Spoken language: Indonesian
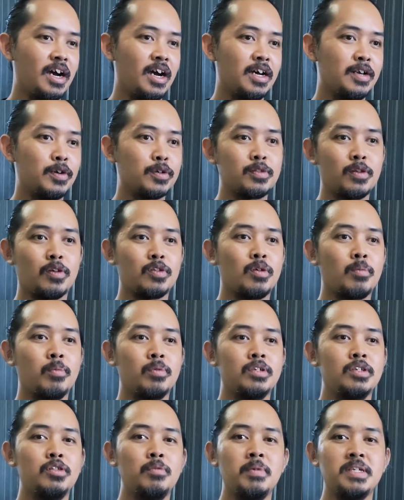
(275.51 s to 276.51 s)
dokter otopus
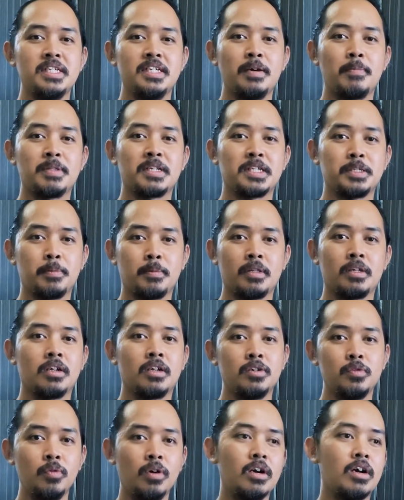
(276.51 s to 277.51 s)
itu masih dapat kesempatan
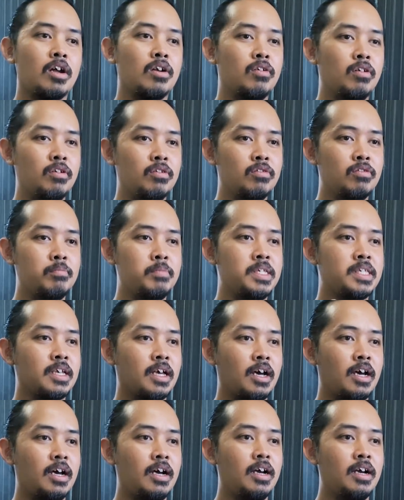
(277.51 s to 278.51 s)
kedua kalau lu itu
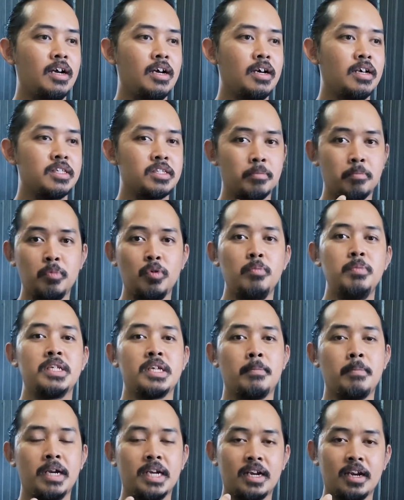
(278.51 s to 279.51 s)
bisa sembuh
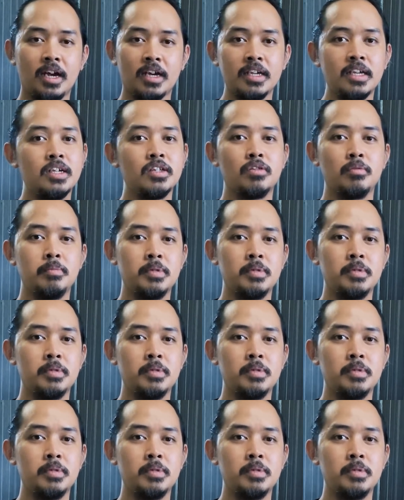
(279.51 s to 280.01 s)
bisa balik lagi gitu